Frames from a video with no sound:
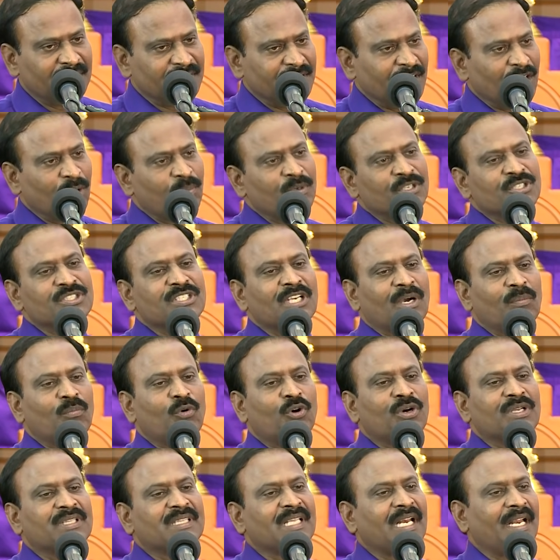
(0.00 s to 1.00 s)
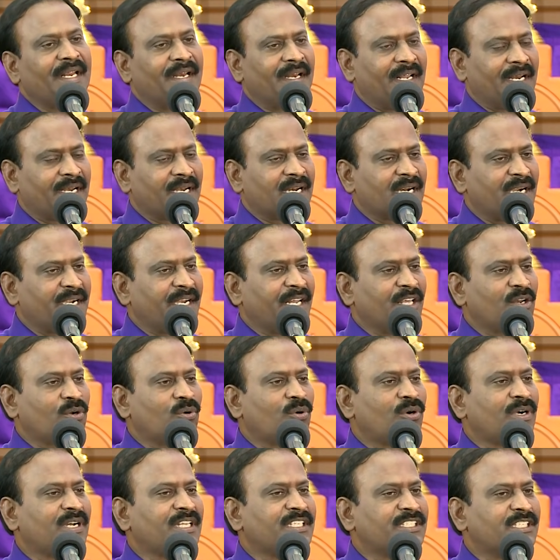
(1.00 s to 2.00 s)
தேவ சமூகத்திலே நான்
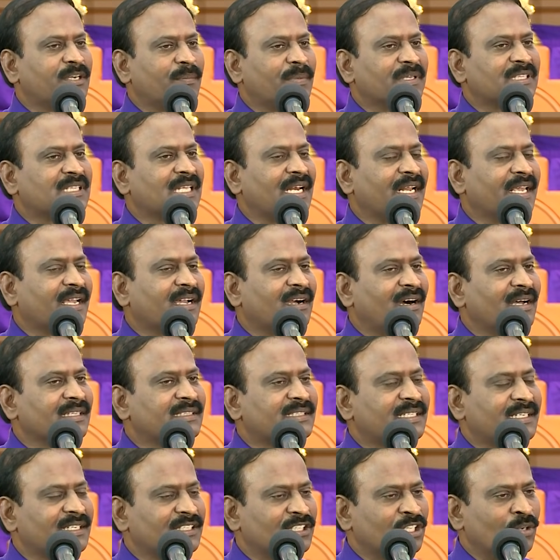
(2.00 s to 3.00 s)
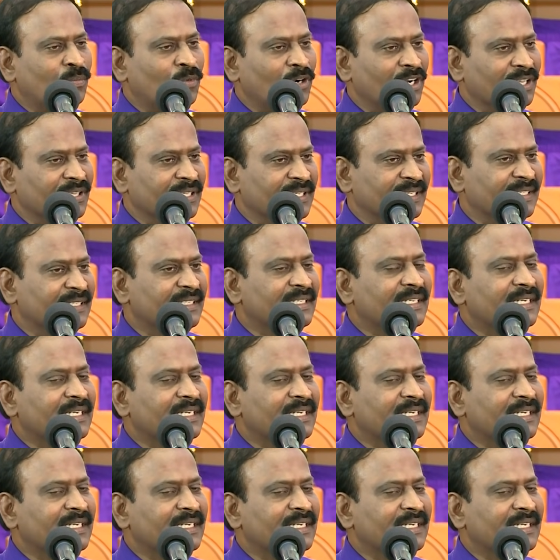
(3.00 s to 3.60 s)
கண்ணீரோடு ஜெபத்திலே காத்திருந்த பொழுது